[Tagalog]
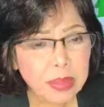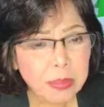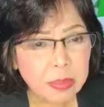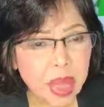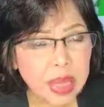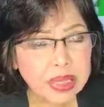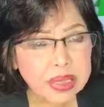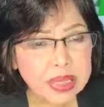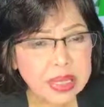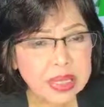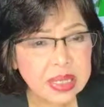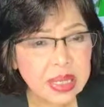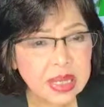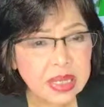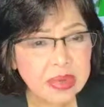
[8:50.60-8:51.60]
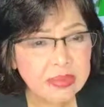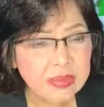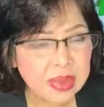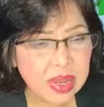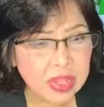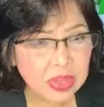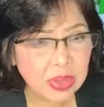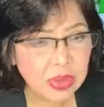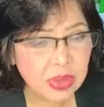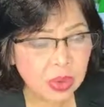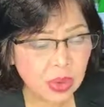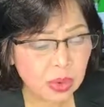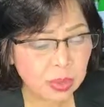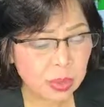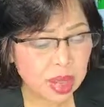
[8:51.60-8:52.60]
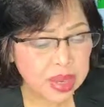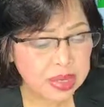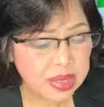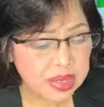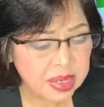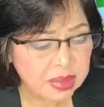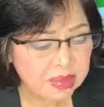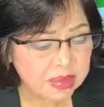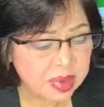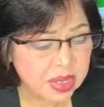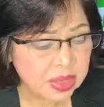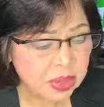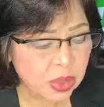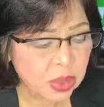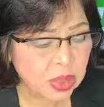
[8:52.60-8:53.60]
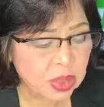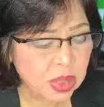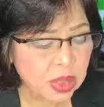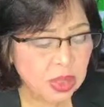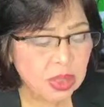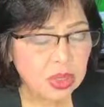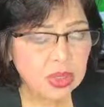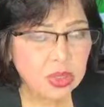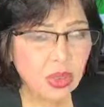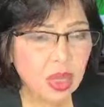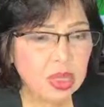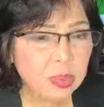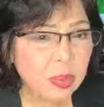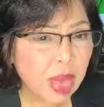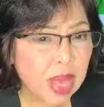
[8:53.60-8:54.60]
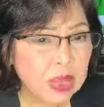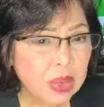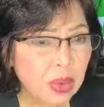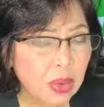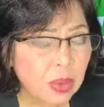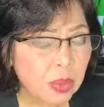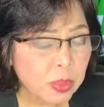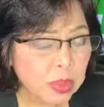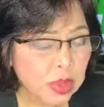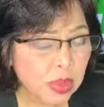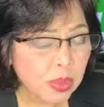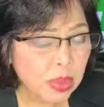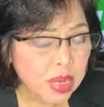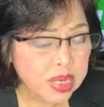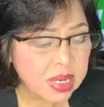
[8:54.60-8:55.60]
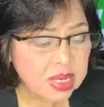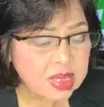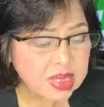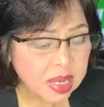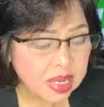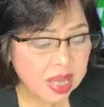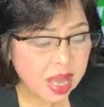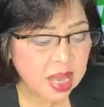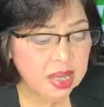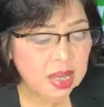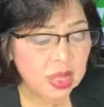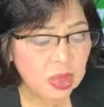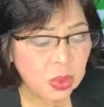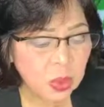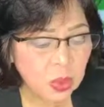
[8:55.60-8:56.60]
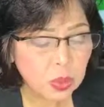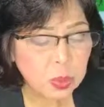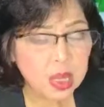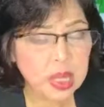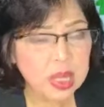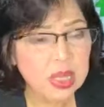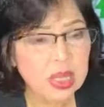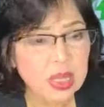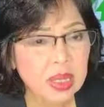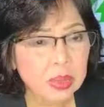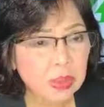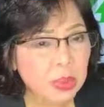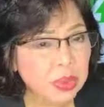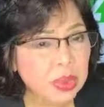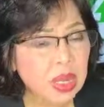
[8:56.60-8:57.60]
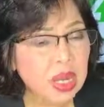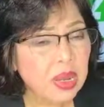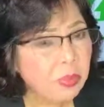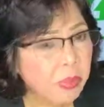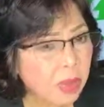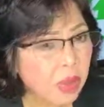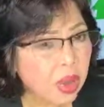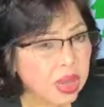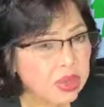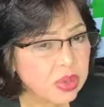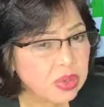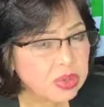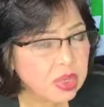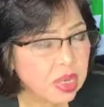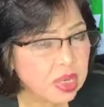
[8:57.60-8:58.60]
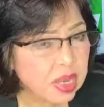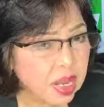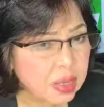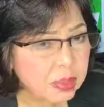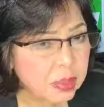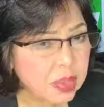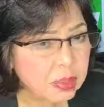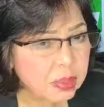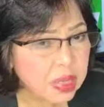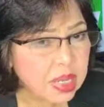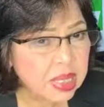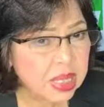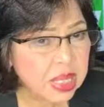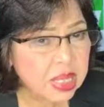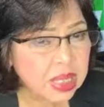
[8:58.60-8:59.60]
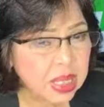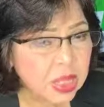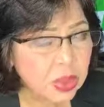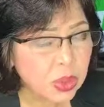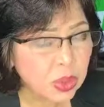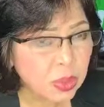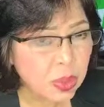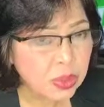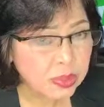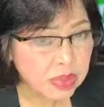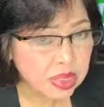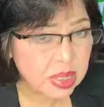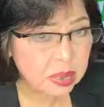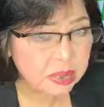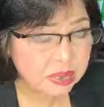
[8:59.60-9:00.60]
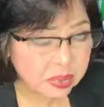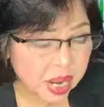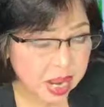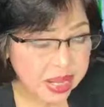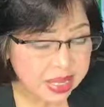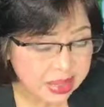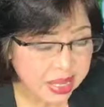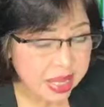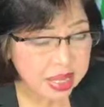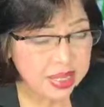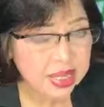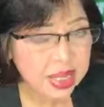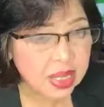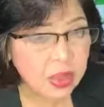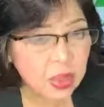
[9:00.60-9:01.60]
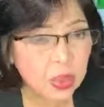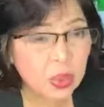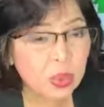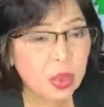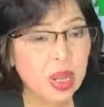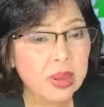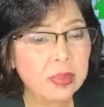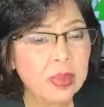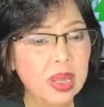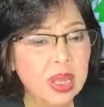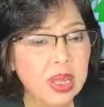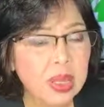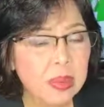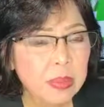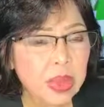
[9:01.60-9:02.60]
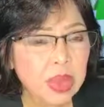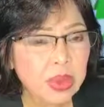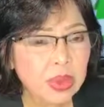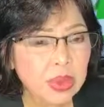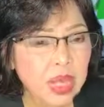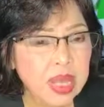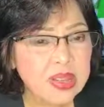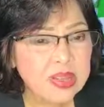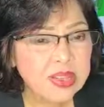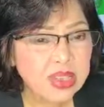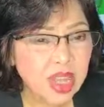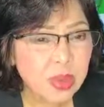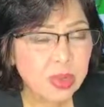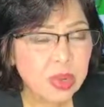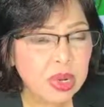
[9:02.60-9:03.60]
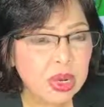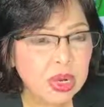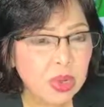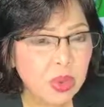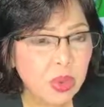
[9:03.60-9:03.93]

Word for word: bacterial infection or viral infection. So ang payo, uminom ka ng saganang tubig Punta lang po kayo sa Lagman Building 10 to 12, Friday 10 to 12. Meron tayong seminar